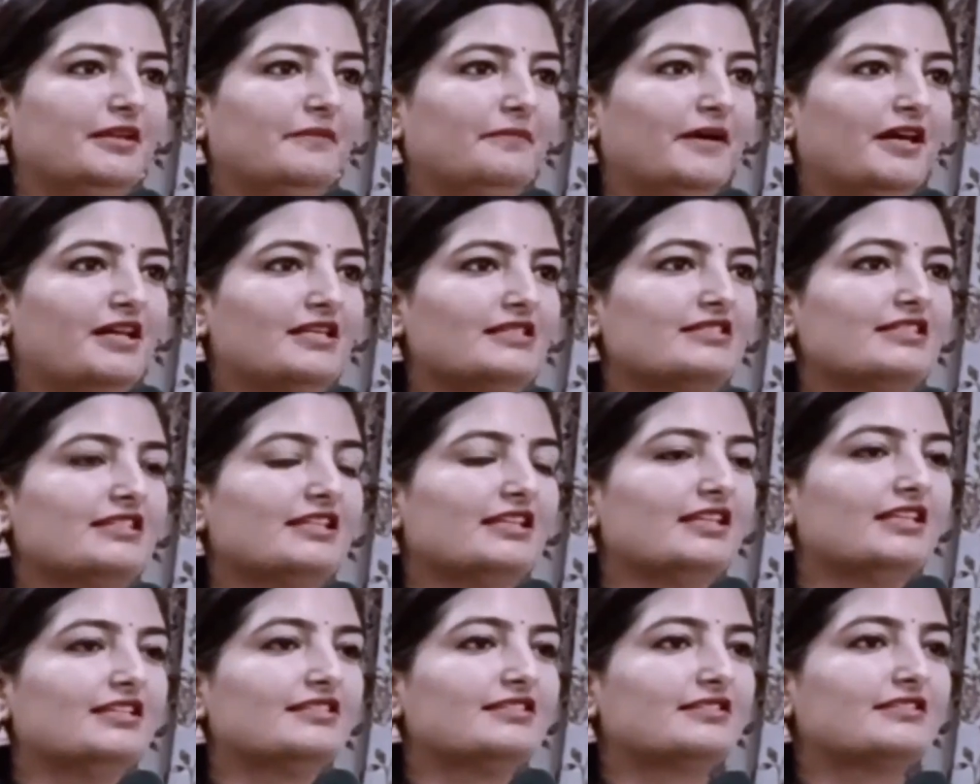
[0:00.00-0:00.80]
मेरे
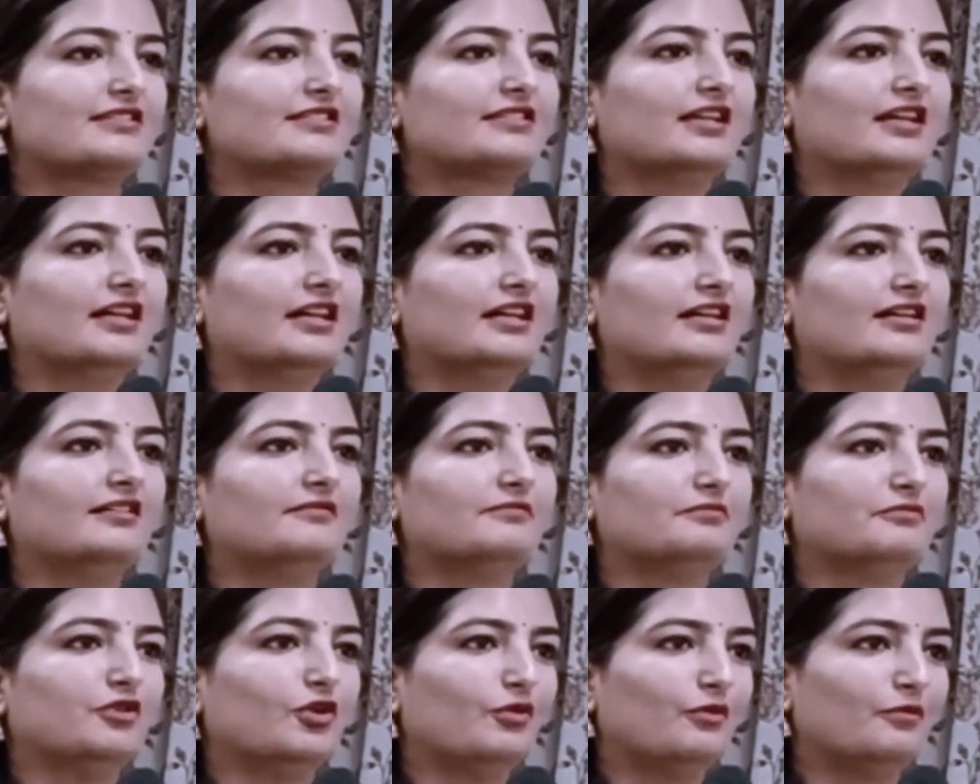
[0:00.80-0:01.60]
पास इस
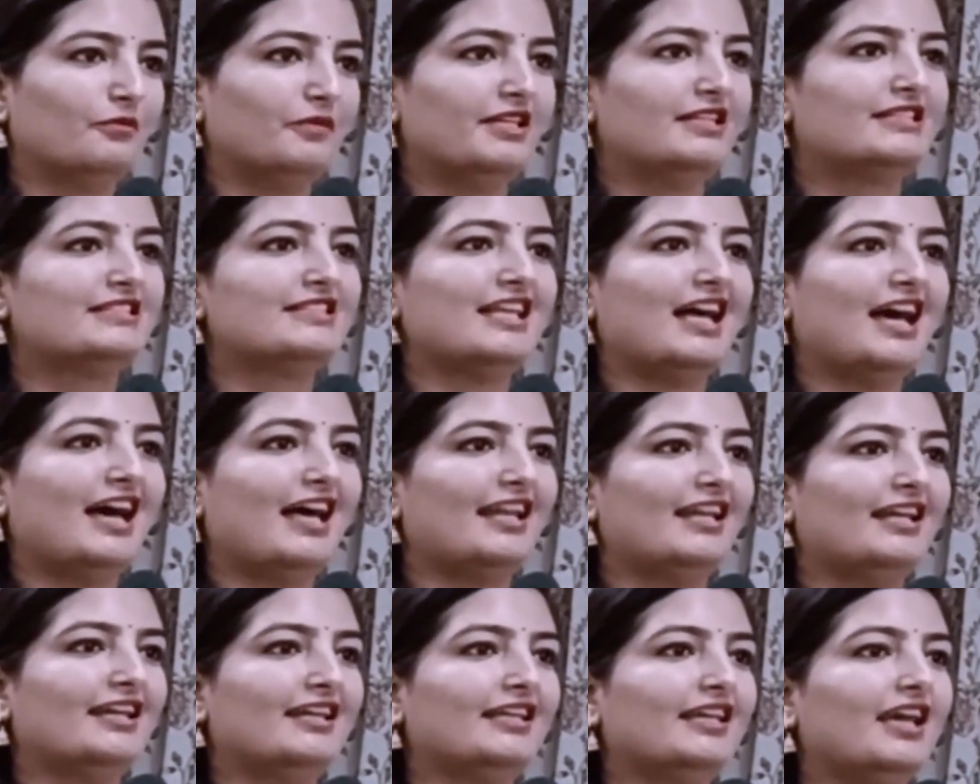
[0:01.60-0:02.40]
उम्मीद से
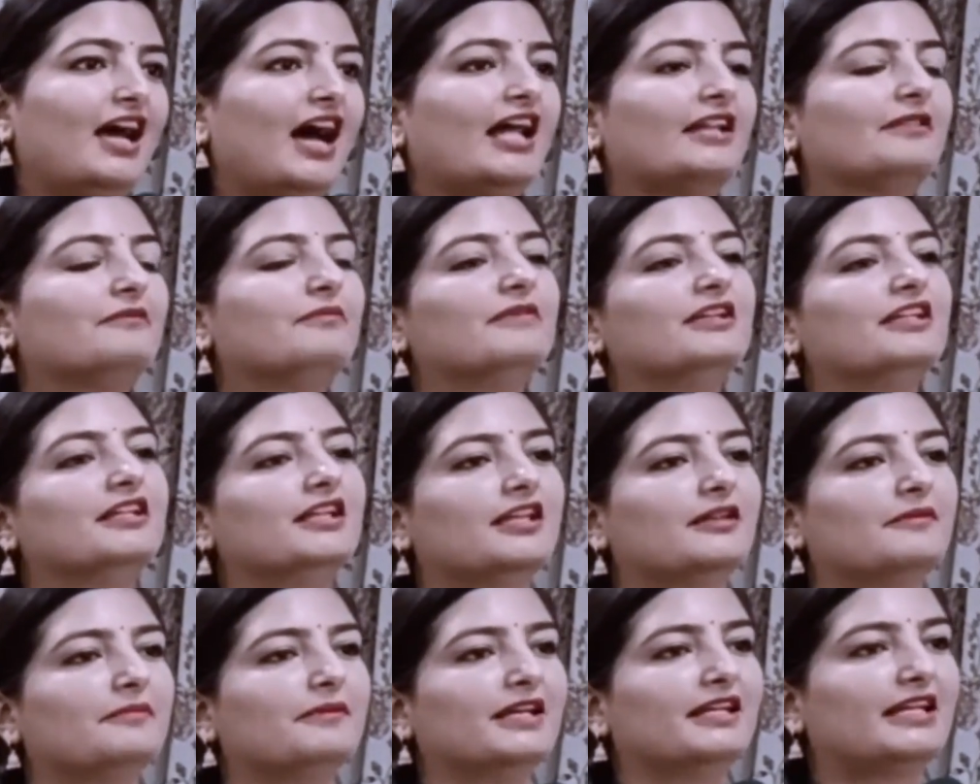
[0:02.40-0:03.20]
आ रहे हैं कि
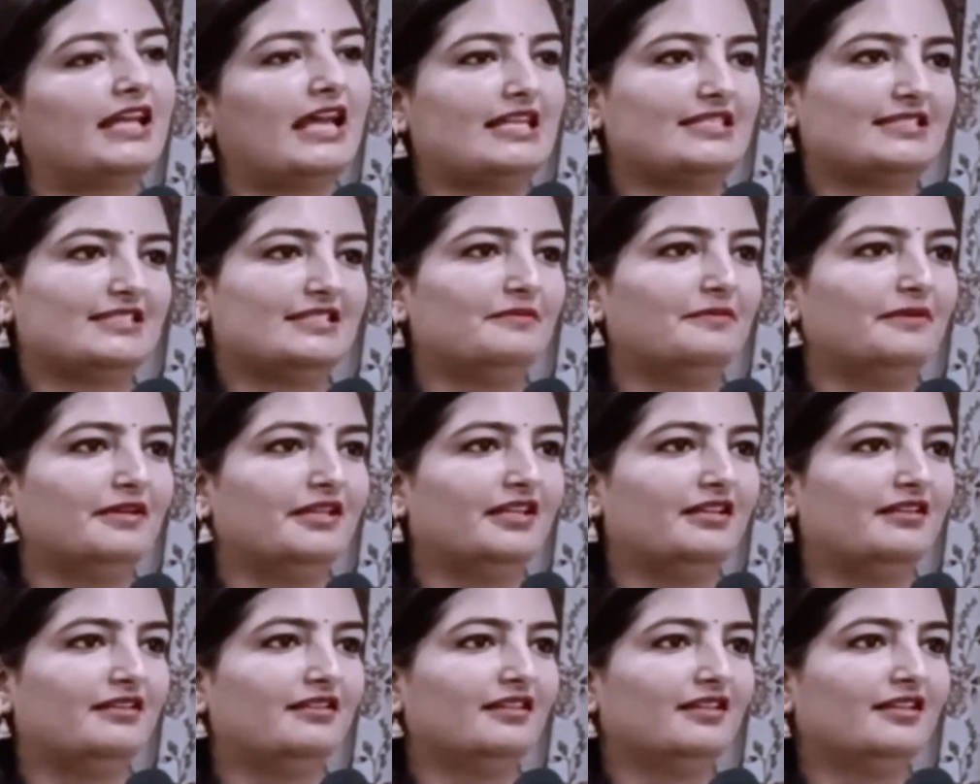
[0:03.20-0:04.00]
आत्मनिर्भर कैसे
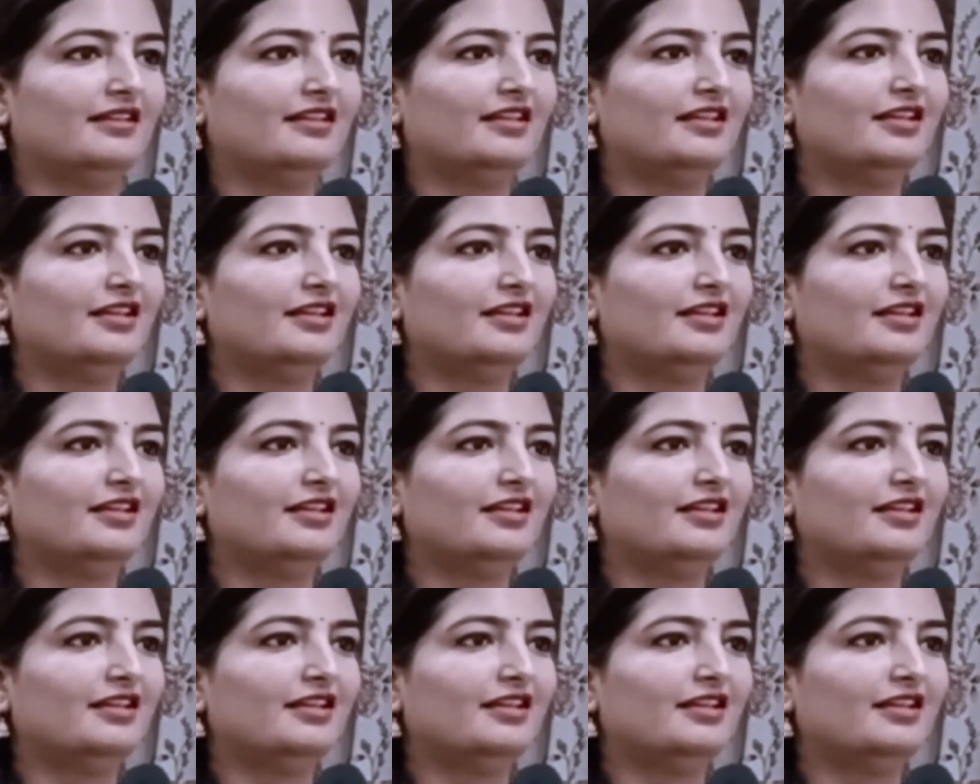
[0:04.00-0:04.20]
बने